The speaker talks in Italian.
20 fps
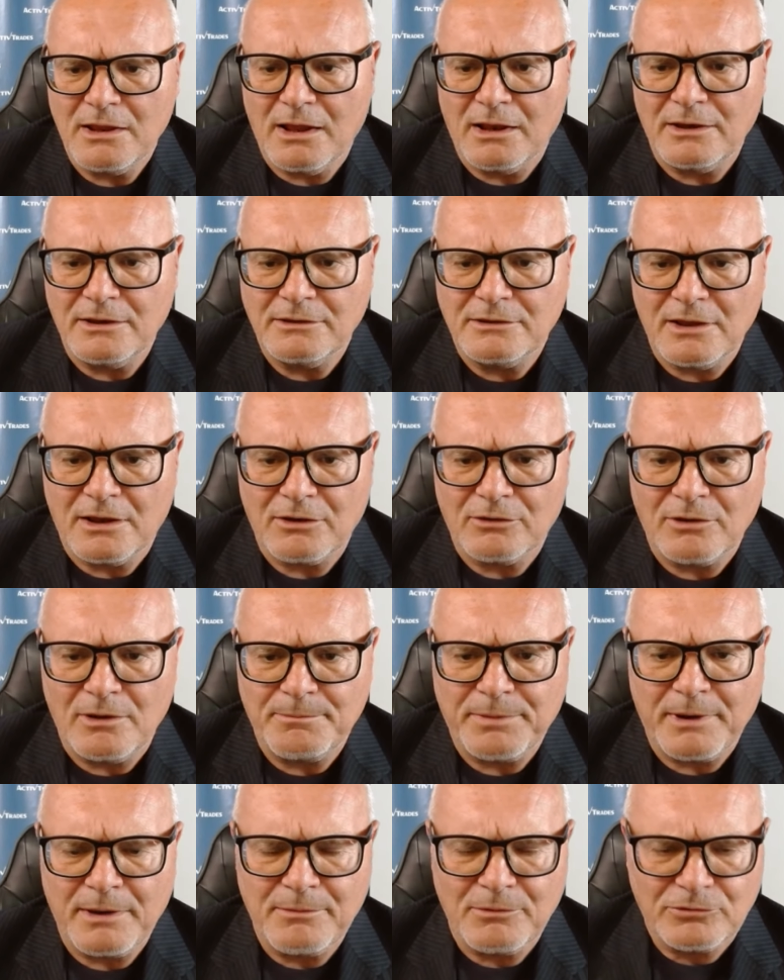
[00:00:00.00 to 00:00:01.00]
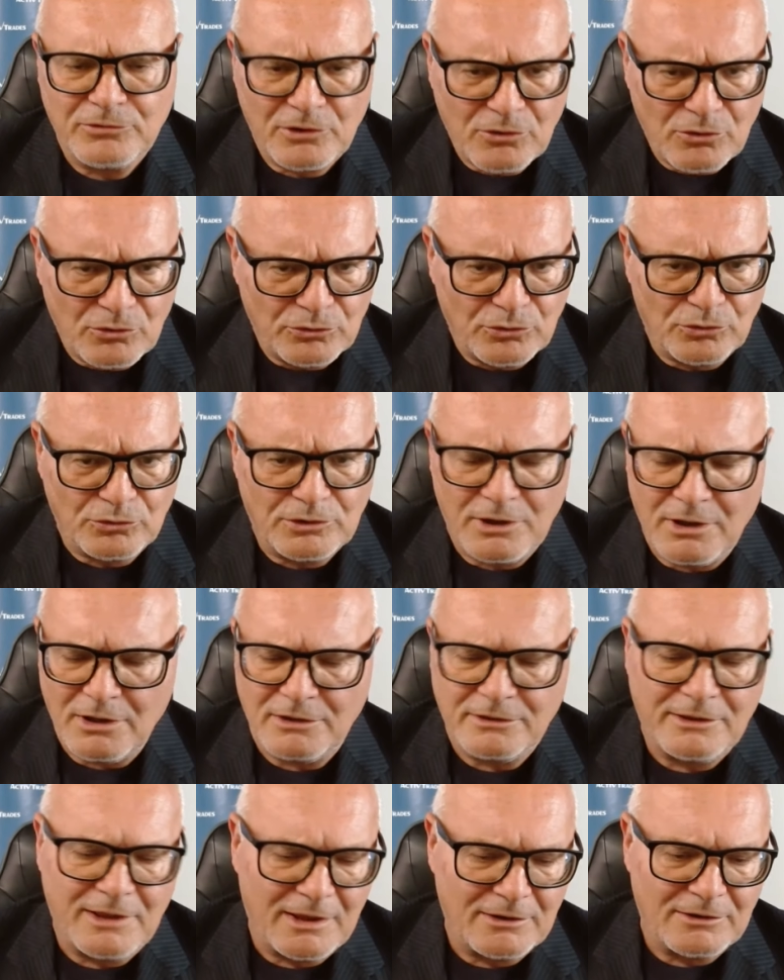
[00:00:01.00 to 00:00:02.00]
all'interno del primo, secondo,
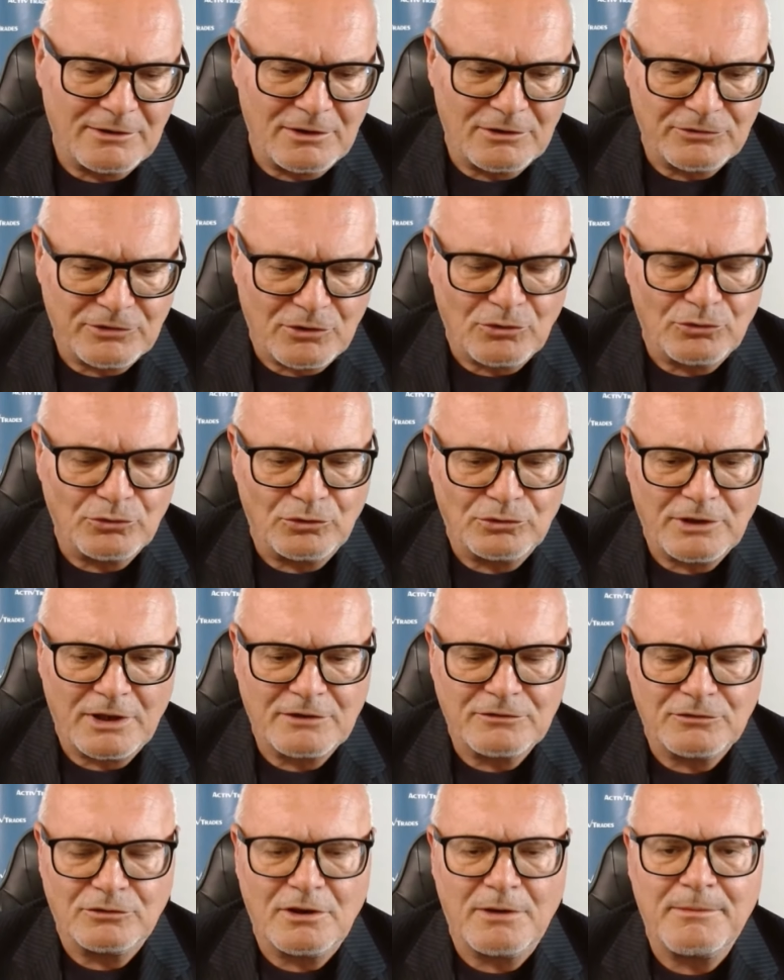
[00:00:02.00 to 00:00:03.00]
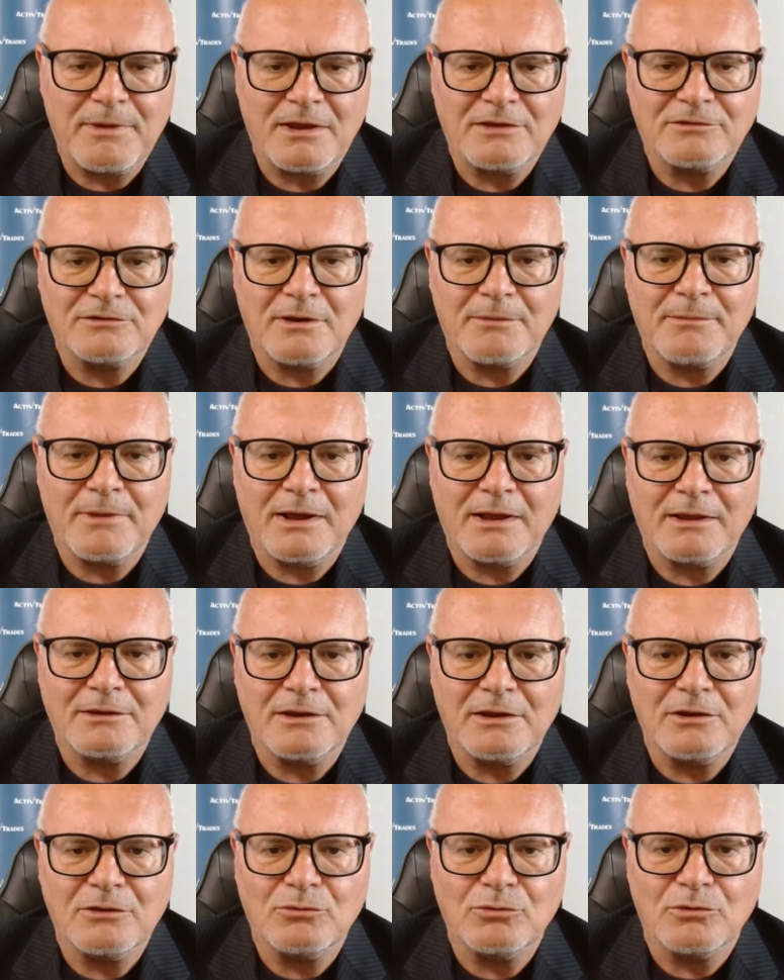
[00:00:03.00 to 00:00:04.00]
del, te, del secondo, terzo trimestre, ma
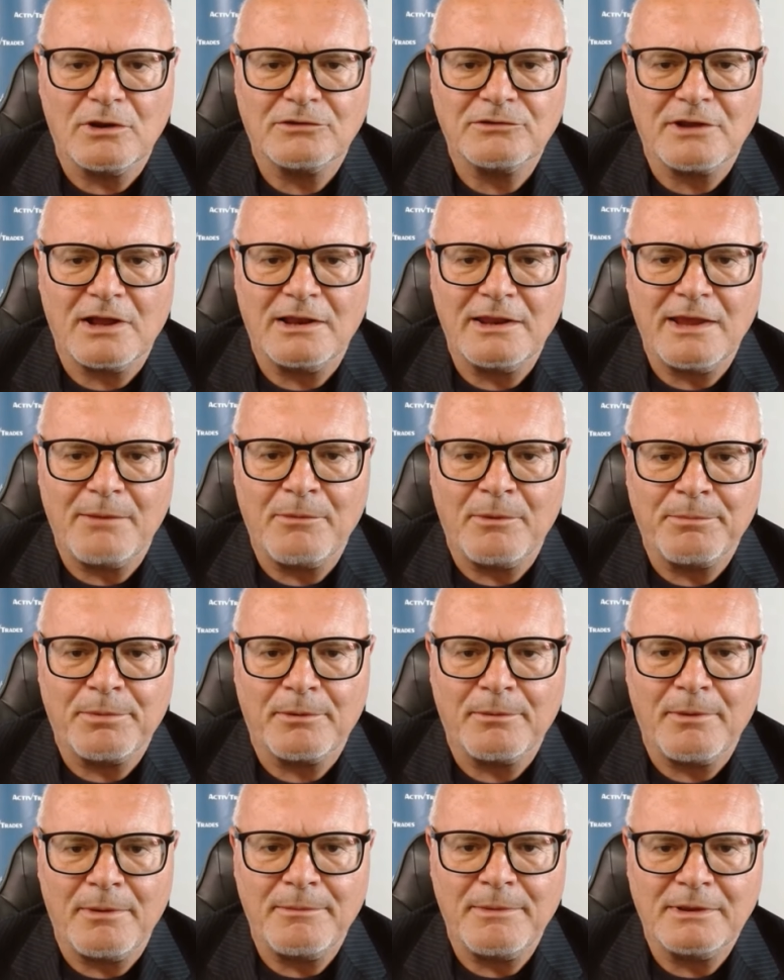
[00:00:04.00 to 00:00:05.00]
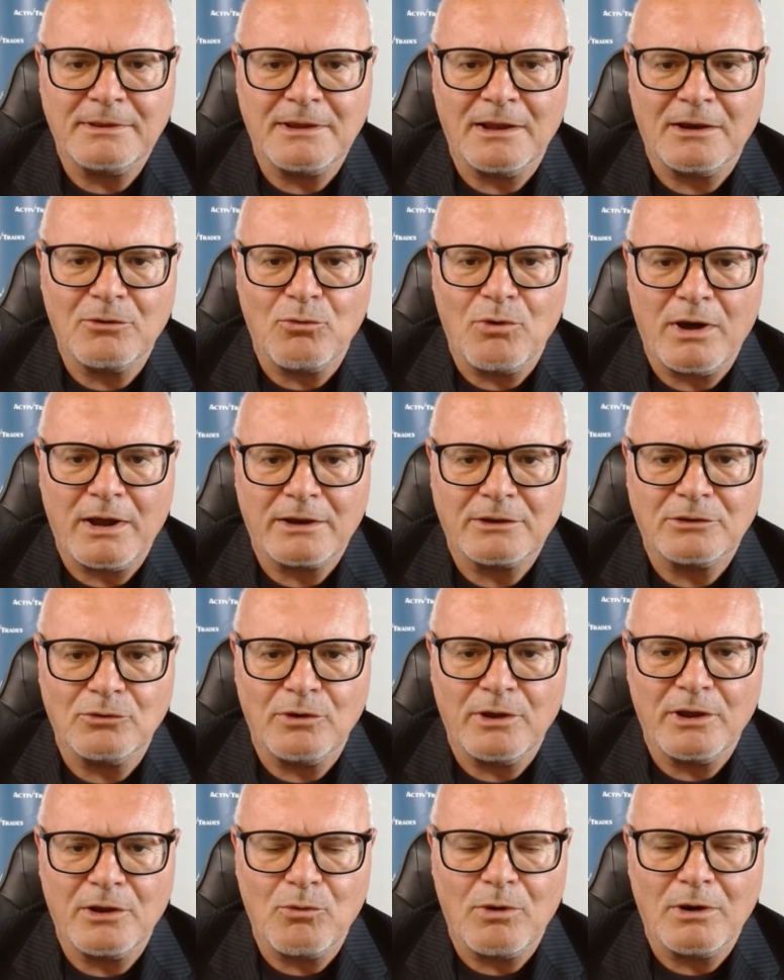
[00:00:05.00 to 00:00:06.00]
addirittura scaliamo probabilmente al
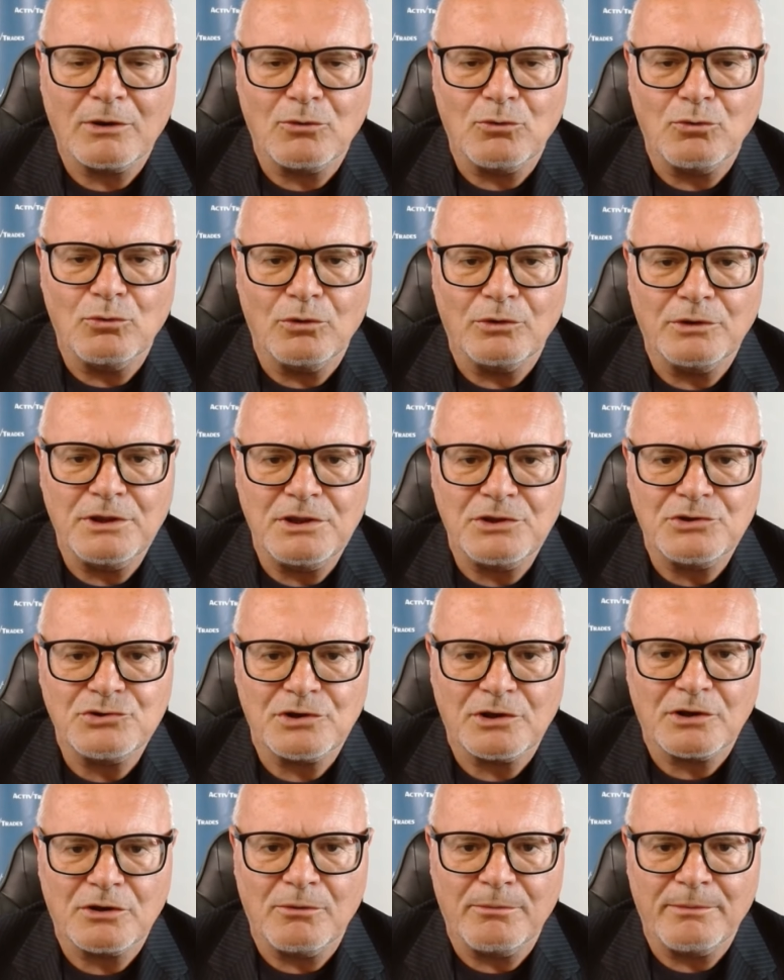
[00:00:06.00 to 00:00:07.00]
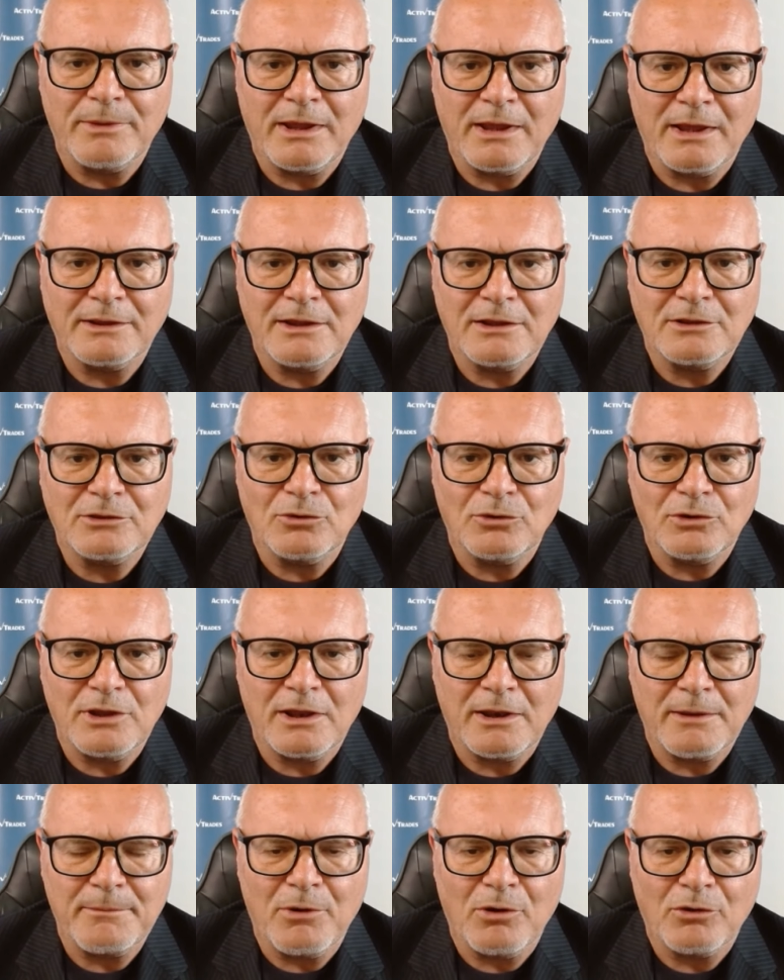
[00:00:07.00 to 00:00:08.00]
quarto e qualcuno dice, come ha detto
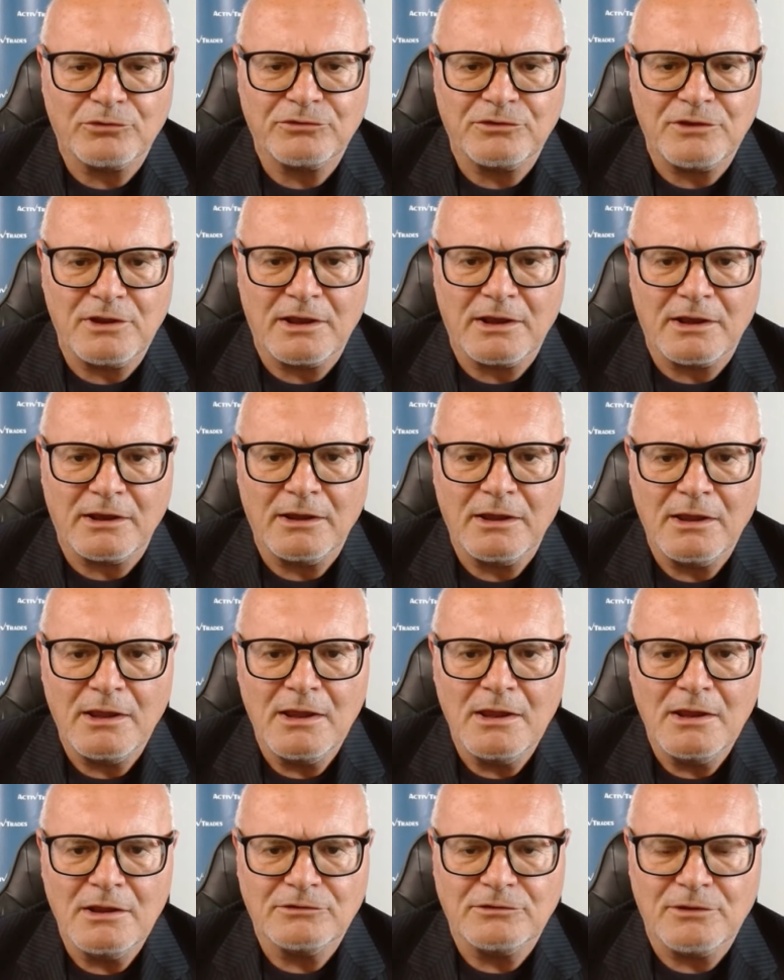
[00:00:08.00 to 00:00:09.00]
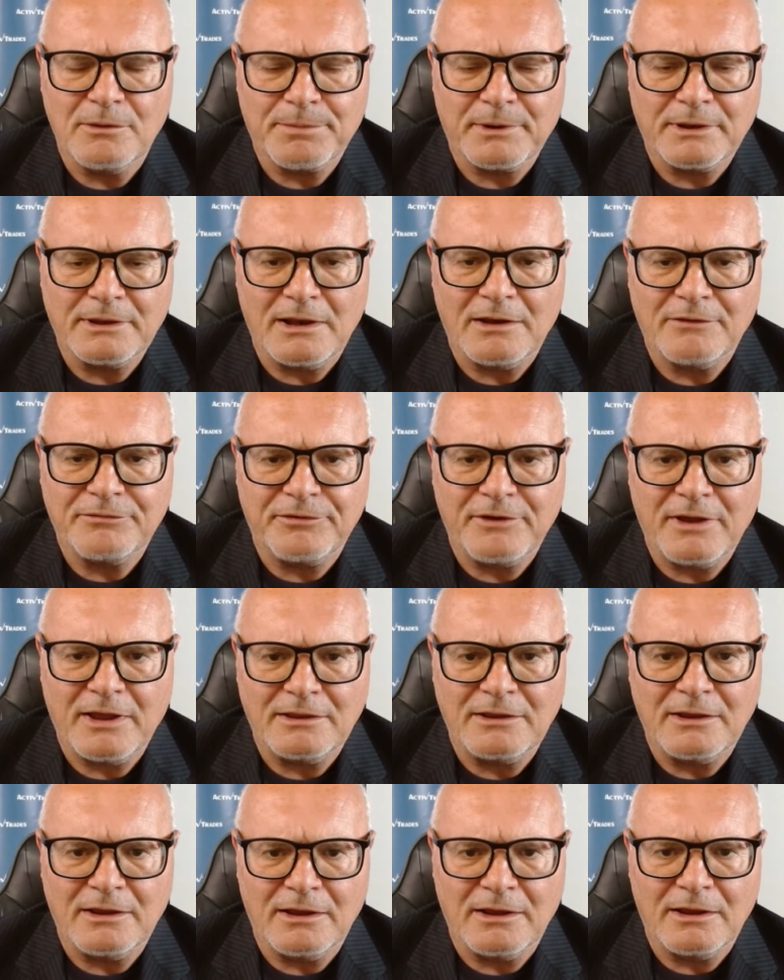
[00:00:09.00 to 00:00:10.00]
ieri Bostic, sempre della
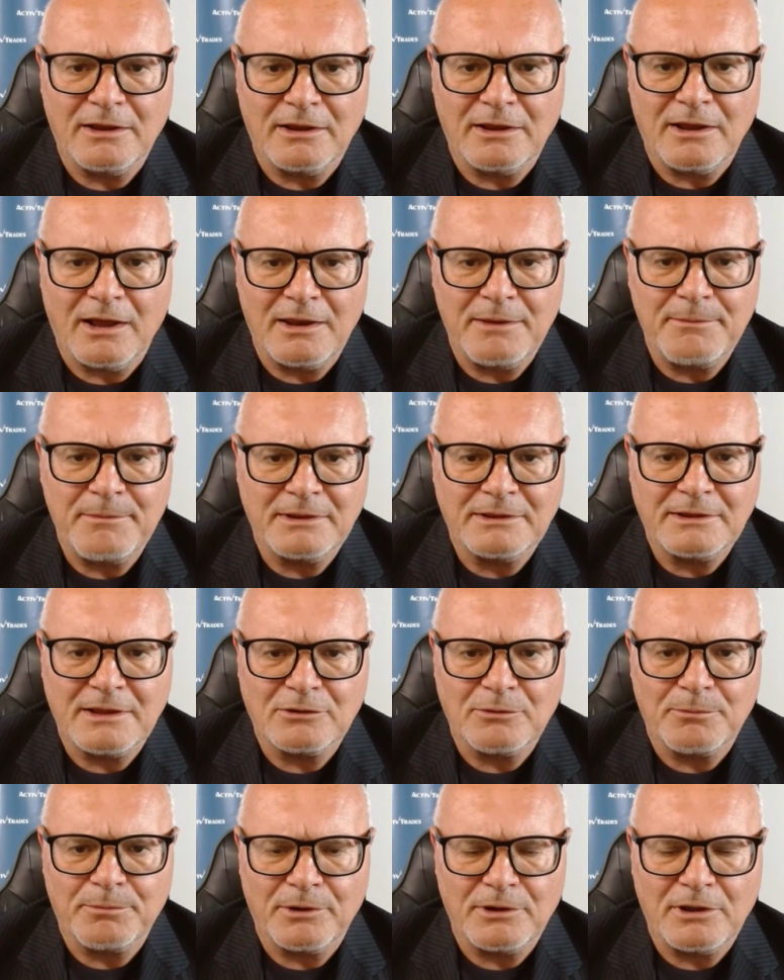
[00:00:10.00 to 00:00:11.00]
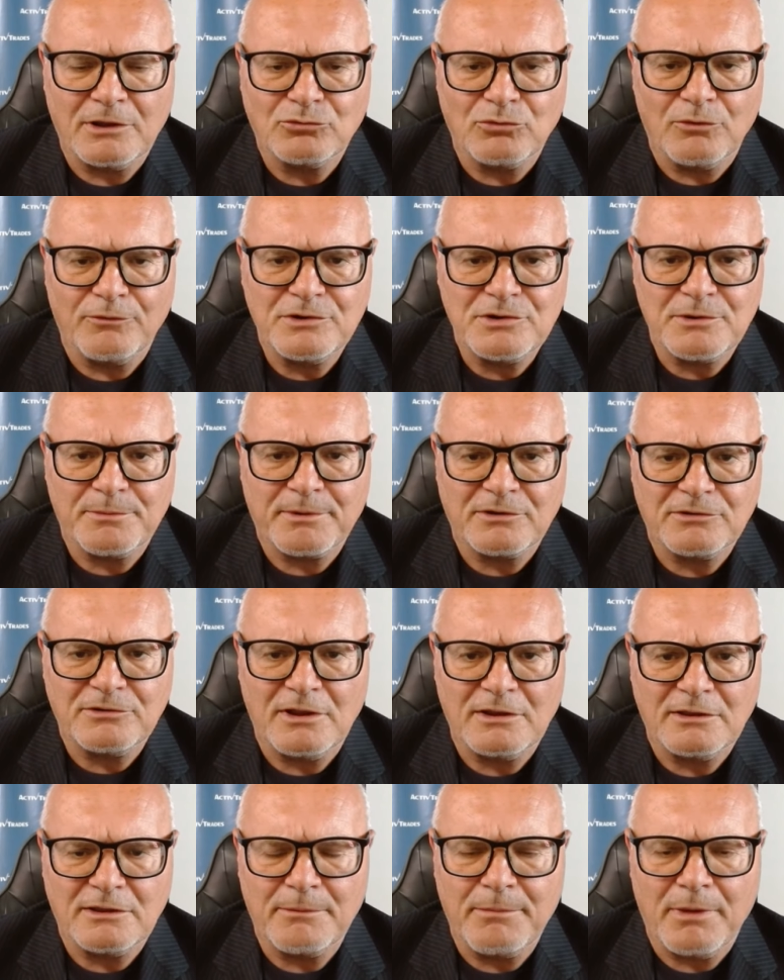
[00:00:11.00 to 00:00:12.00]
Fed, eh, alimentato poi dal suo
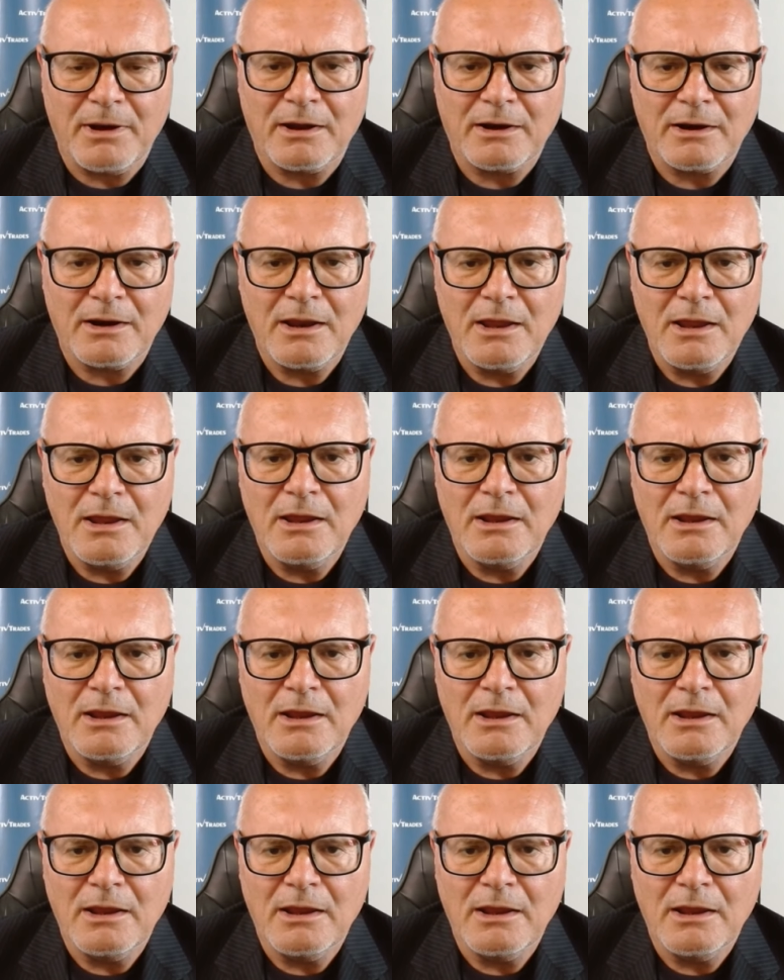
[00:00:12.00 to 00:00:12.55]
vicepresidente Barr,